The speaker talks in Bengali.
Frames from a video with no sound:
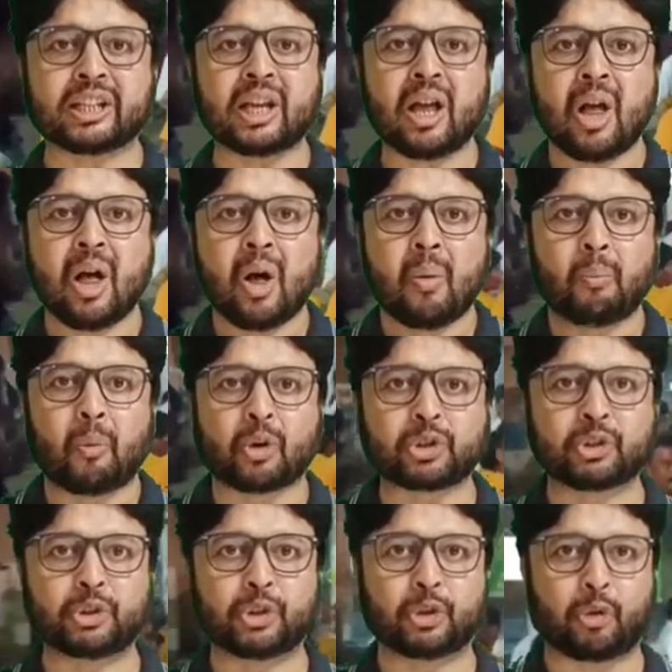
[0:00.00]
দেখতে
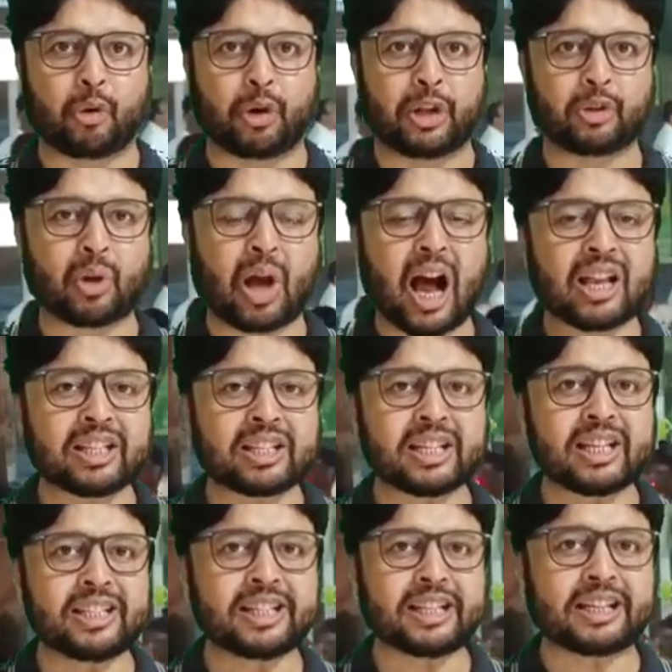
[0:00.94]
পছন্দ করেন
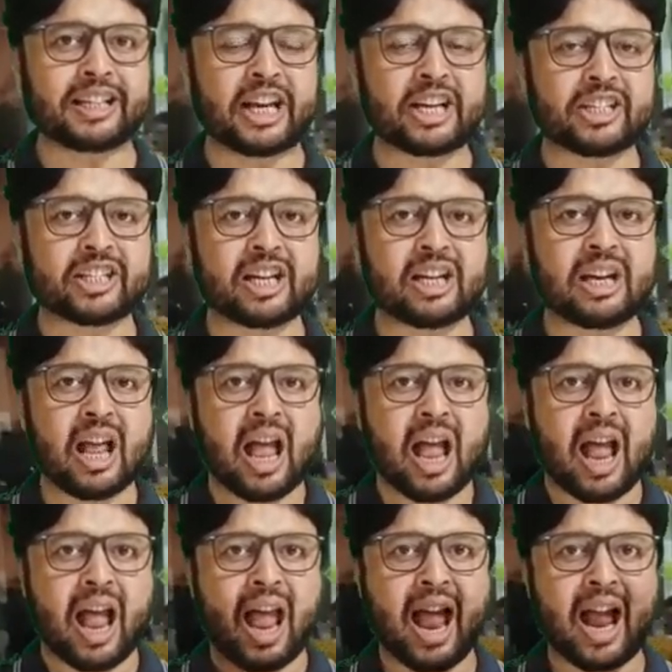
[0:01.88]
আজকে যেটা দেখছেন
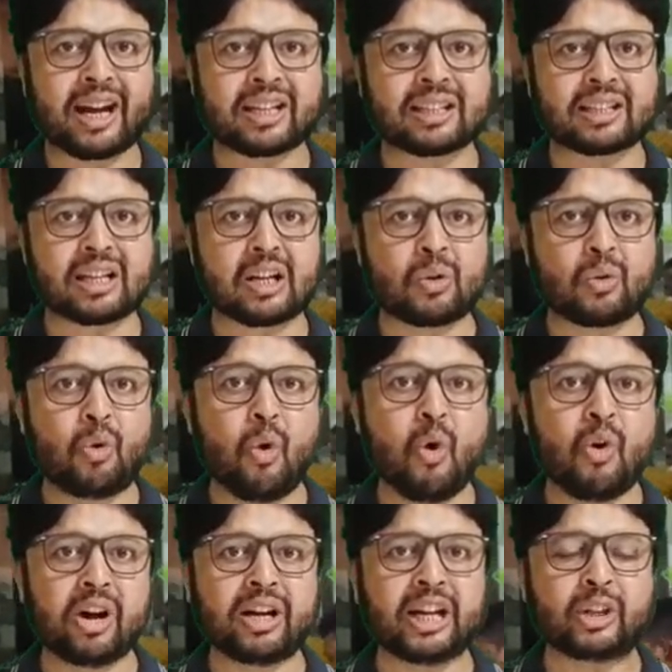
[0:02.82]
একটা
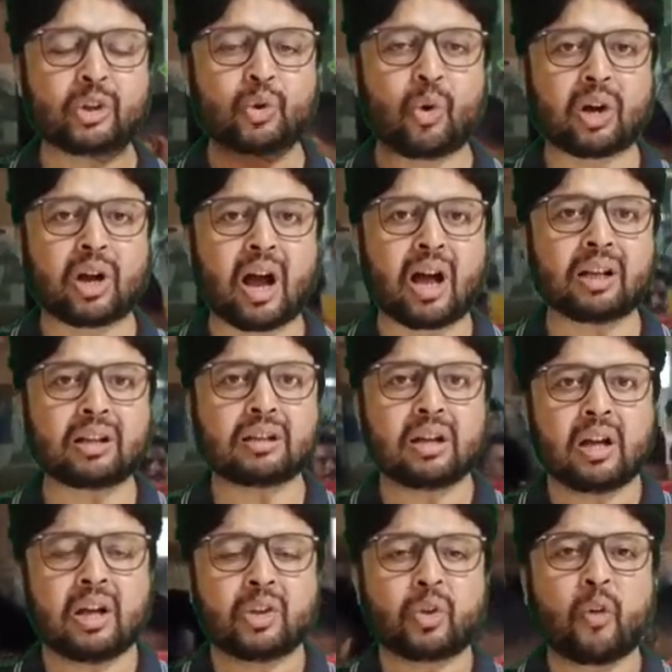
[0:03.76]
ঘুগনির দোকান
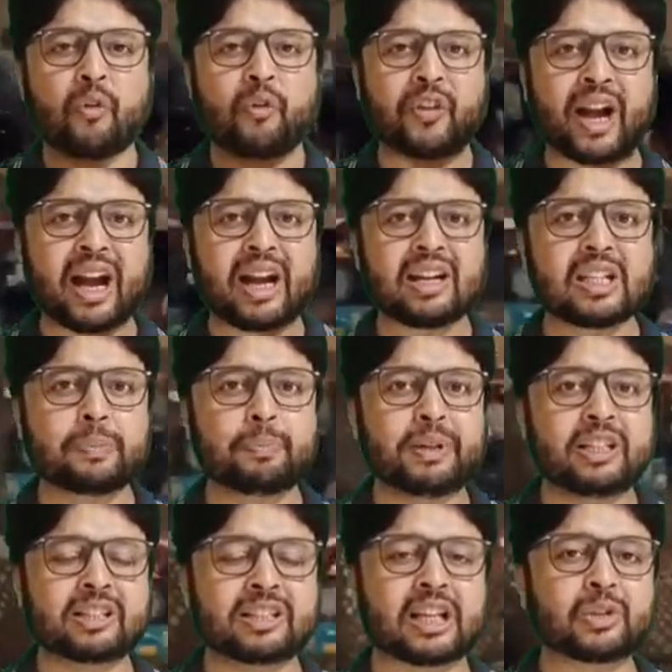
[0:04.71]
তো ফ্রেন্ডস
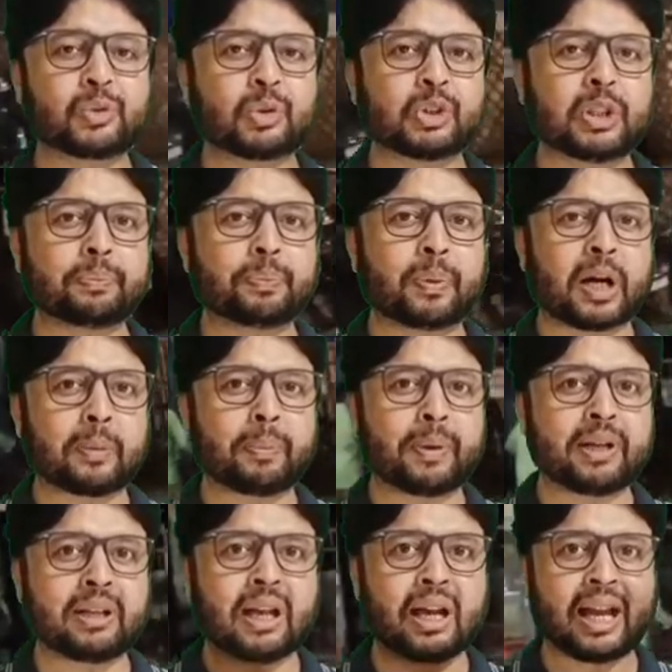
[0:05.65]
বিশ্বাস করতে
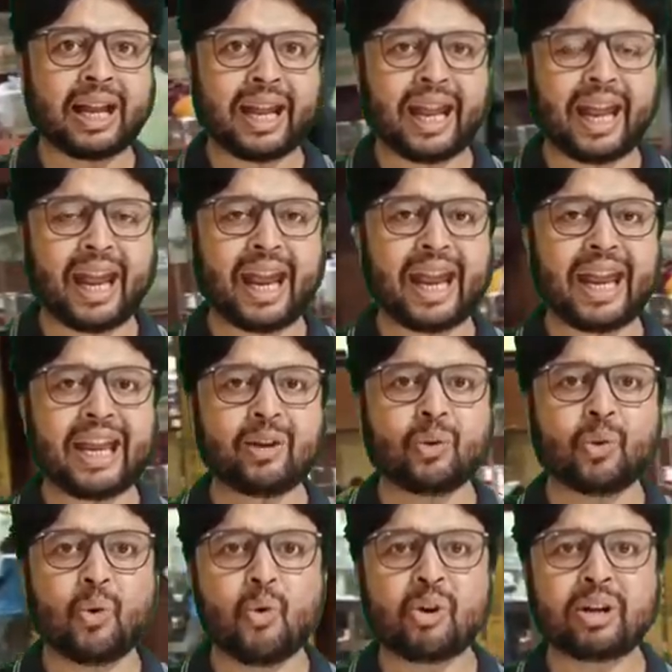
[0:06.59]
পারবেন না এই
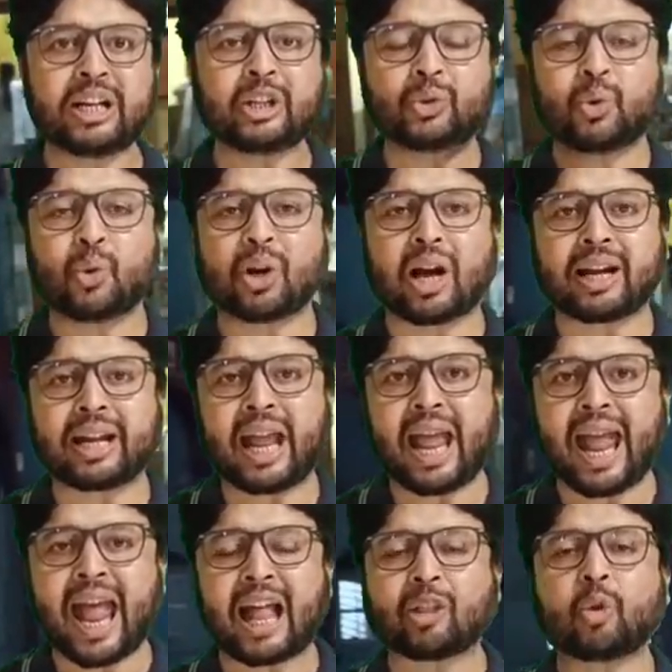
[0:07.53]
ঘুগনির দোকানে
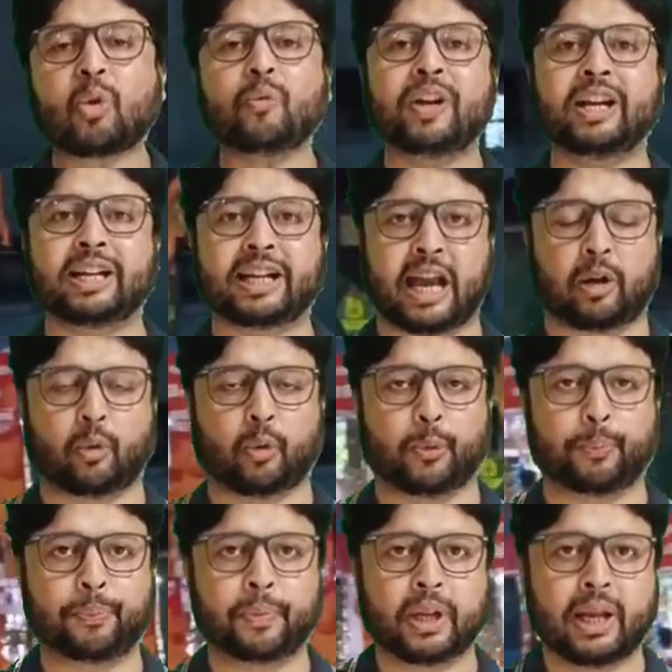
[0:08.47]
এত ভিড় কেন
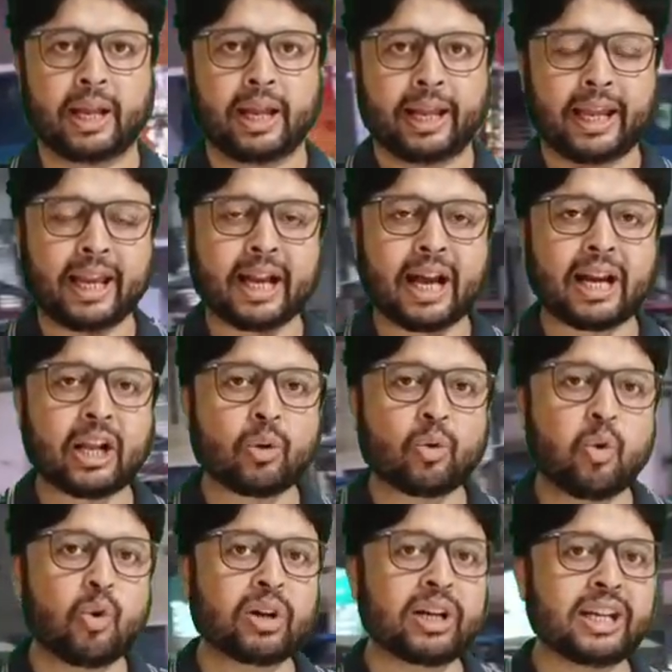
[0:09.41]
এখানে
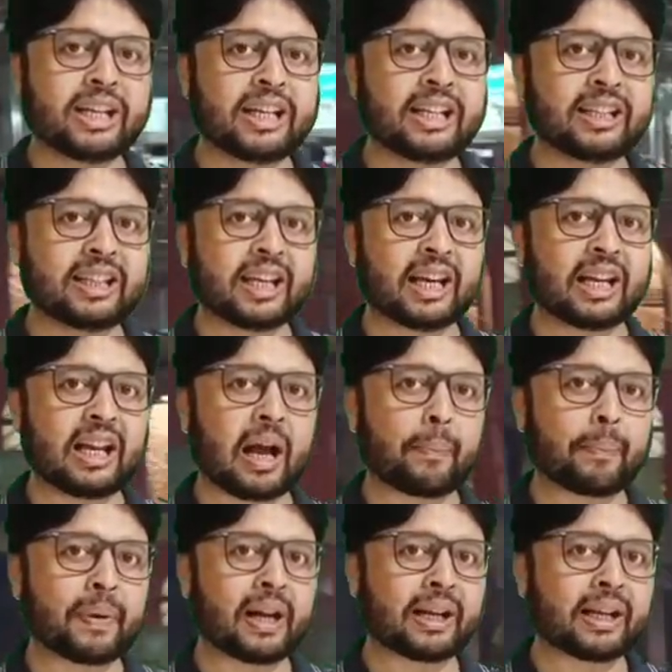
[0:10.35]
ঘুগনি কিনতে গেলে
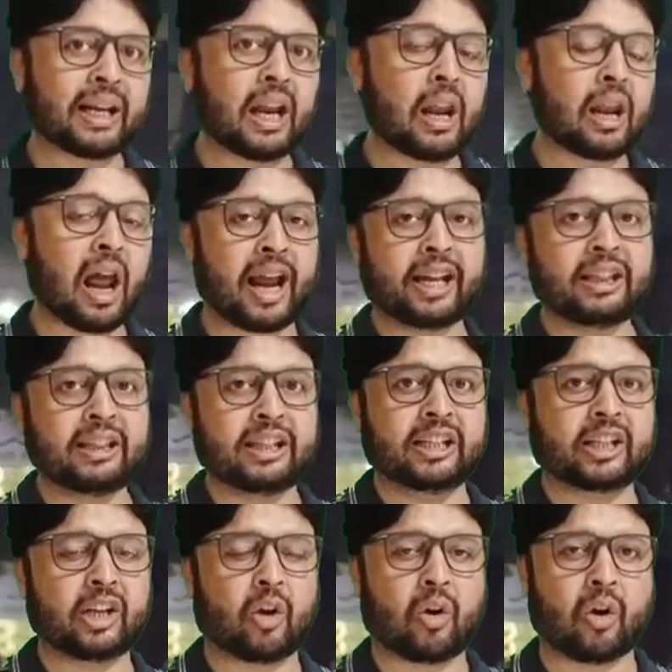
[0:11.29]
আপনাকে লাইন
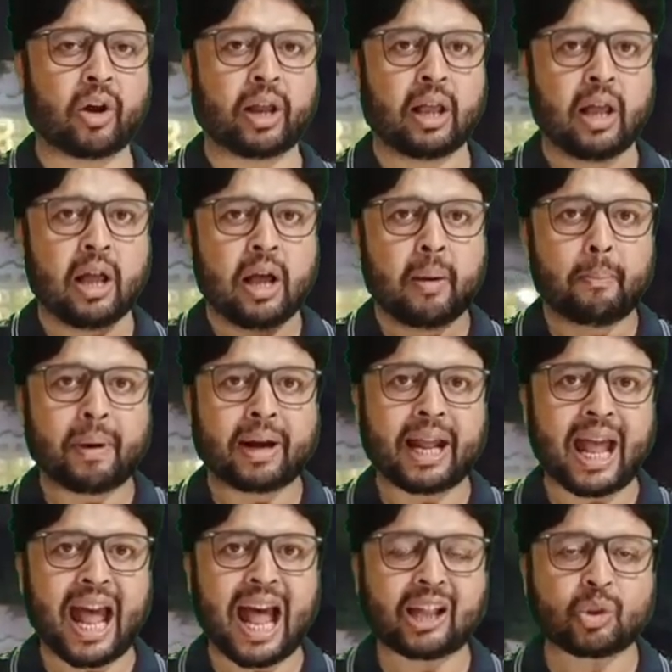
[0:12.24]
দিতে হয়
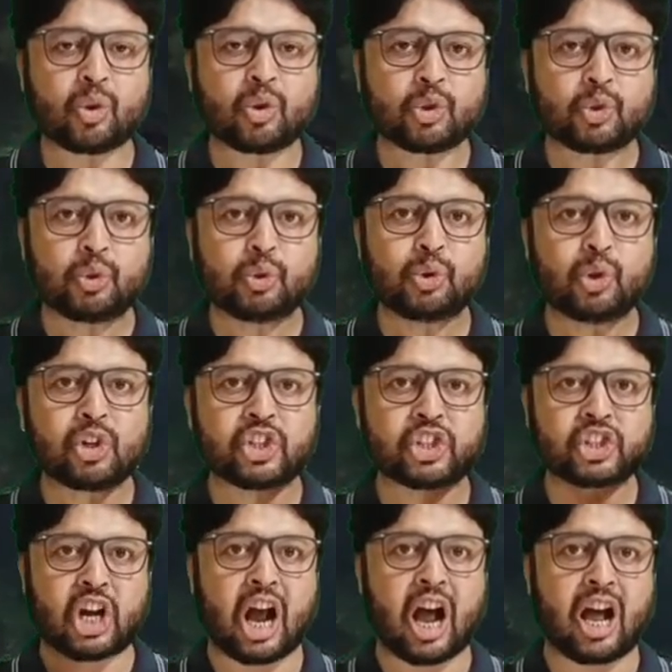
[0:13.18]
মানে এত সুন্দর
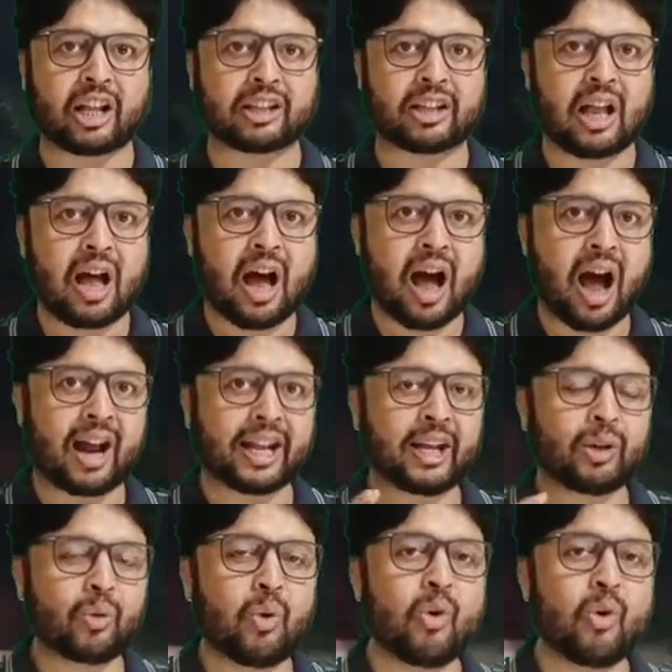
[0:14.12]
স্বাদ আর এই